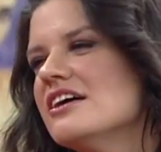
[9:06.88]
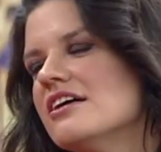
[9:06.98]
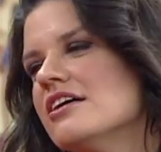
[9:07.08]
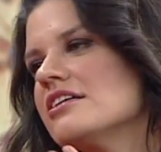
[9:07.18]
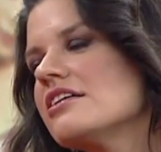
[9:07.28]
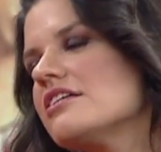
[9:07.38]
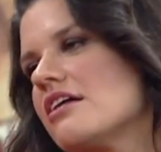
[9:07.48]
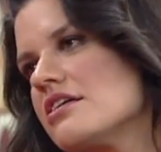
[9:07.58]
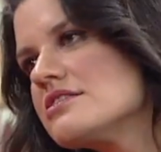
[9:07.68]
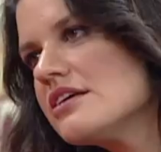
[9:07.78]
O ona.
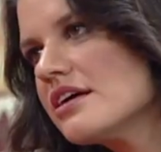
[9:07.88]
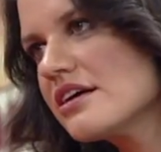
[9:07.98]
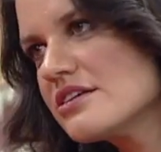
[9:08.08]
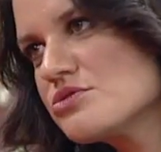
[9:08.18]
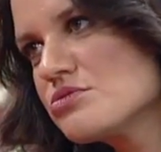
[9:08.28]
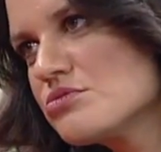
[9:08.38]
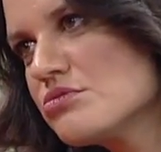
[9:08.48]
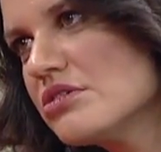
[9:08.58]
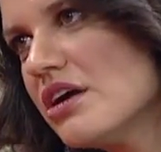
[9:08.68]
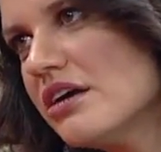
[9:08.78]
Kaç sene geçti
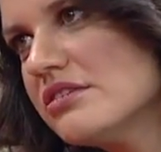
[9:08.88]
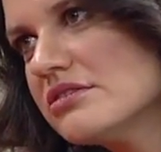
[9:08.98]
üstünden?